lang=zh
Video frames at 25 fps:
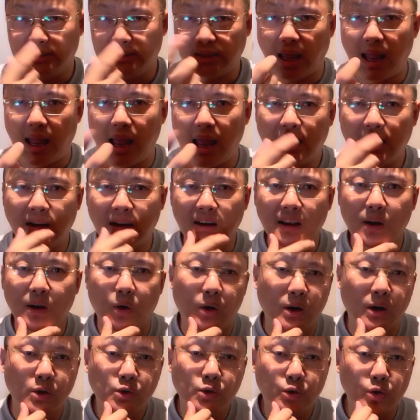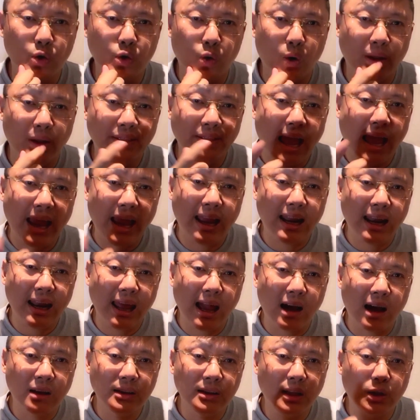大家可能有人去过奈
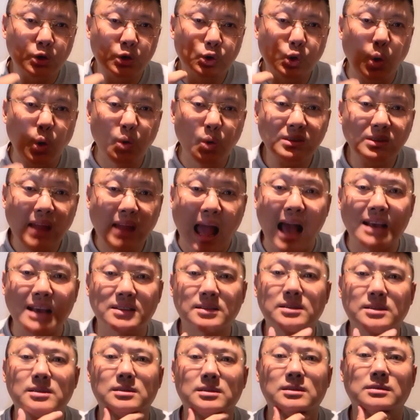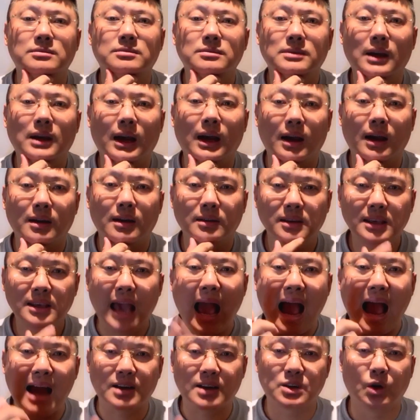良的东大寺啊，
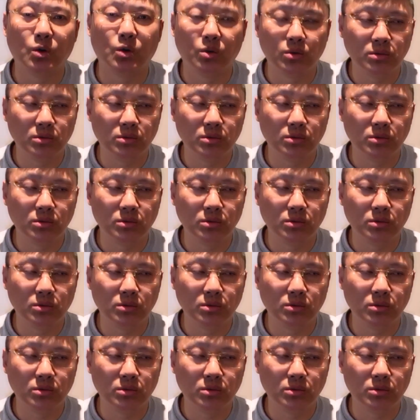亚洲，